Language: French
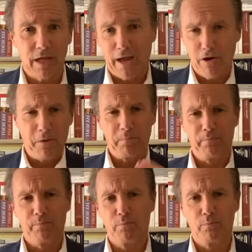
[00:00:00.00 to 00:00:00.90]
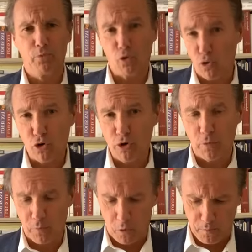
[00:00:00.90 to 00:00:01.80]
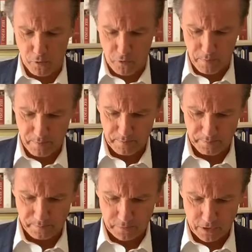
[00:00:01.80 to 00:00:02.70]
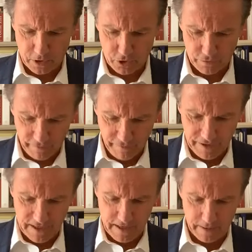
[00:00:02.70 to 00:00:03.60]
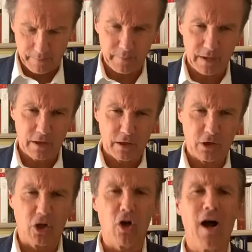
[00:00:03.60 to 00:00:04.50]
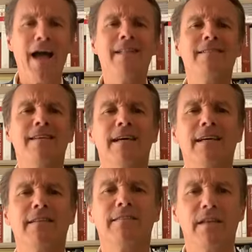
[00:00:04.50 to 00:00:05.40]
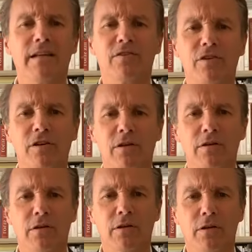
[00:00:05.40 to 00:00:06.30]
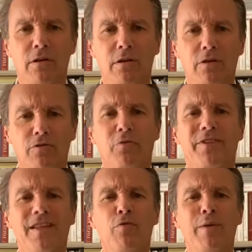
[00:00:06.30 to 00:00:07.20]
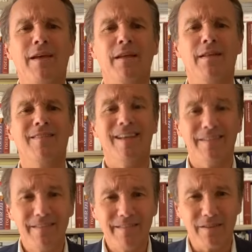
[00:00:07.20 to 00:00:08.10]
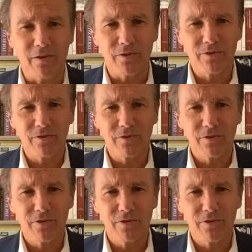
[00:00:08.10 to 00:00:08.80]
Alors, pour conclure mon propos, je veux vous dire que quand un tiers des électeurs sont dénués d'existence,